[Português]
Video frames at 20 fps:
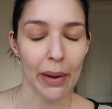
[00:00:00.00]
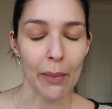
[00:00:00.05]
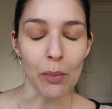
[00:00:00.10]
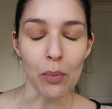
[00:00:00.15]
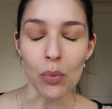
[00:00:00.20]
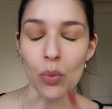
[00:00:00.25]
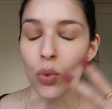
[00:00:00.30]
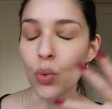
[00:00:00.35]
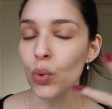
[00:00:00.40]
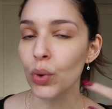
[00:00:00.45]
é
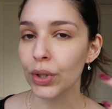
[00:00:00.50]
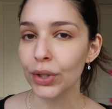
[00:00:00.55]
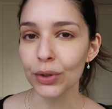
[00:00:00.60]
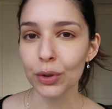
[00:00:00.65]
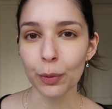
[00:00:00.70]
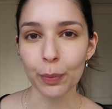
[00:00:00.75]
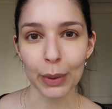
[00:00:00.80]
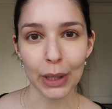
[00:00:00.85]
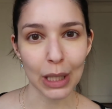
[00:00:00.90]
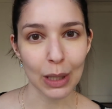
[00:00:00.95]

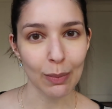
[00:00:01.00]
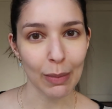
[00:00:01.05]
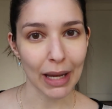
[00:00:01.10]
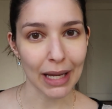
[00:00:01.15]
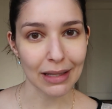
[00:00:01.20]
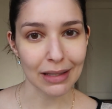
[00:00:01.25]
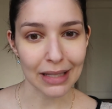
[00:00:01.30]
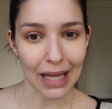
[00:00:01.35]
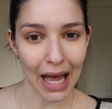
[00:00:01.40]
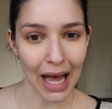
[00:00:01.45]
muito
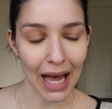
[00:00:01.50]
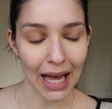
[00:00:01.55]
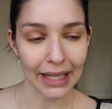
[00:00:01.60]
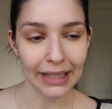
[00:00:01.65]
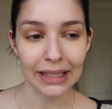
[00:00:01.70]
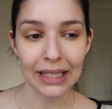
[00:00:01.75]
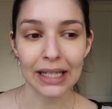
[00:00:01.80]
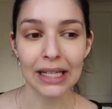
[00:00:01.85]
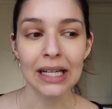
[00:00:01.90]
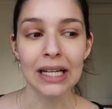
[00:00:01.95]

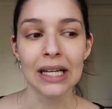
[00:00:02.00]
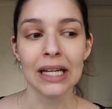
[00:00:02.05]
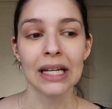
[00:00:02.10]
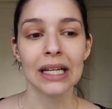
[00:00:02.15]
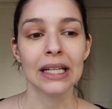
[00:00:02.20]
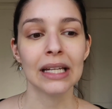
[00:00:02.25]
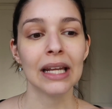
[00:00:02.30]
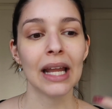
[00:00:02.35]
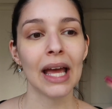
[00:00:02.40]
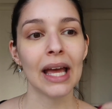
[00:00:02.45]
pigmentada,
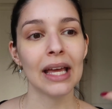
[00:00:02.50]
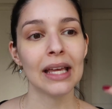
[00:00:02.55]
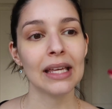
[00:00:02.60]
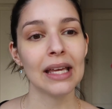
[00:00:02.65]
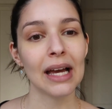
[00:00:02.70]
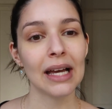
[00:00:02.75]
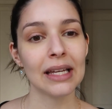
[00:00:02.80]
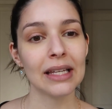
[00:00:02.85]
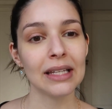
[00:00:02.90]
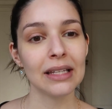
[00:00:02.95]
né? E
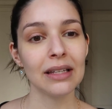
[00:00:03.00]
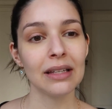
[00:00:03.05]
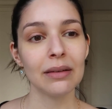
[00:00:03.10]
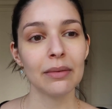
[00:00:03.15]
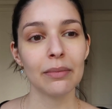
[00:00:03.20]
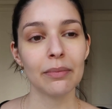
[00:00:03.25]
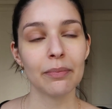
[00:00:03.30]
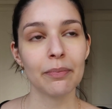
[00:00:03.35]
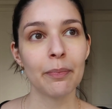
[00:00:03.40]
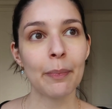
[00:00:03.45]

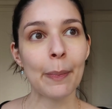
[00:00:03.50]
aí